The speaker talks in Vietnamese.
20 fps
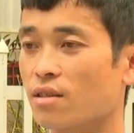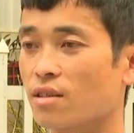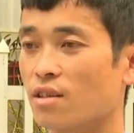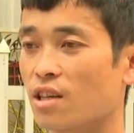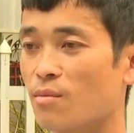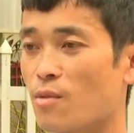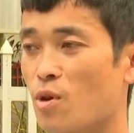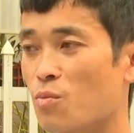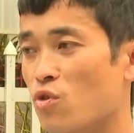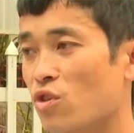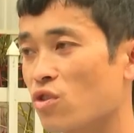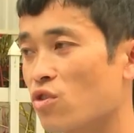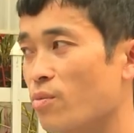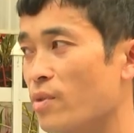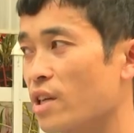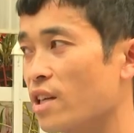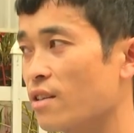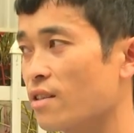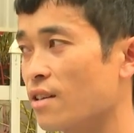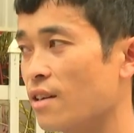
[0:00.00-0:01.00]
cái mong muốn của
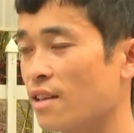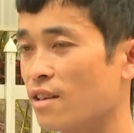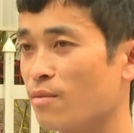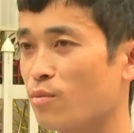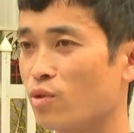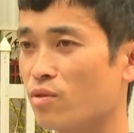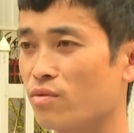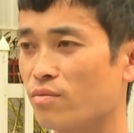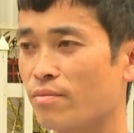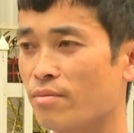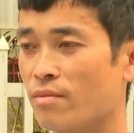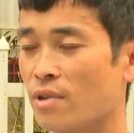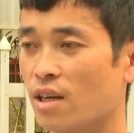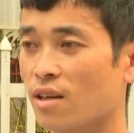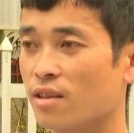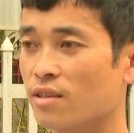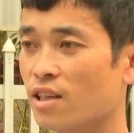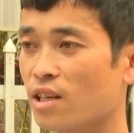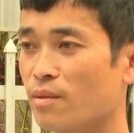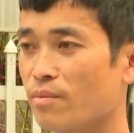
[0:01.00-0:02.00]
mình hiện tại là muốn
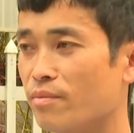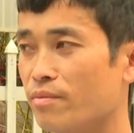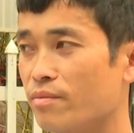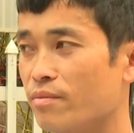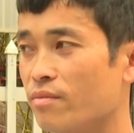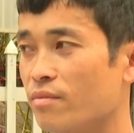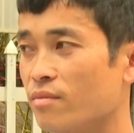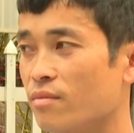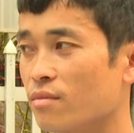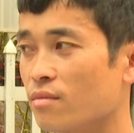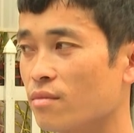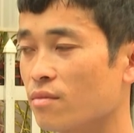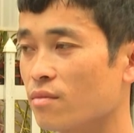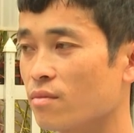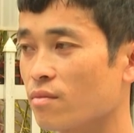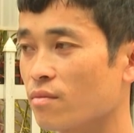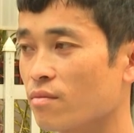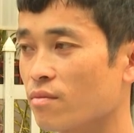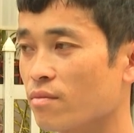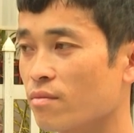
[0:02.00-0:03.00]
mở thêm
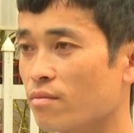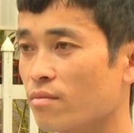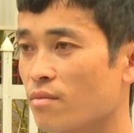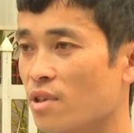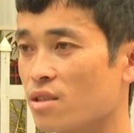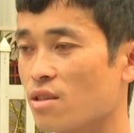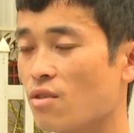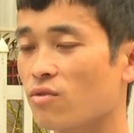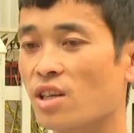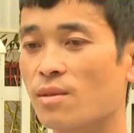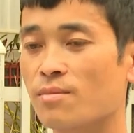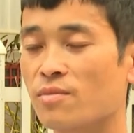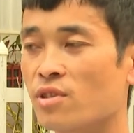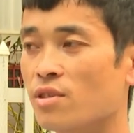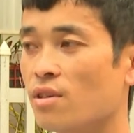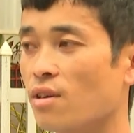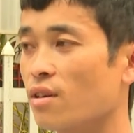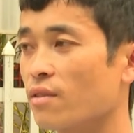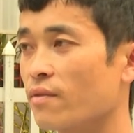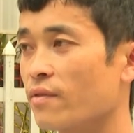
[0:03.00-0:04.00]
mở rộng thêm
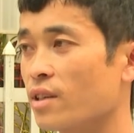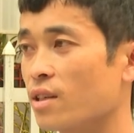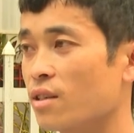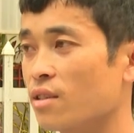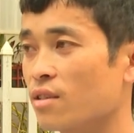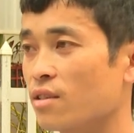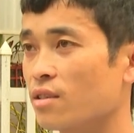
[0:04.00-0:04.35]
xưởng và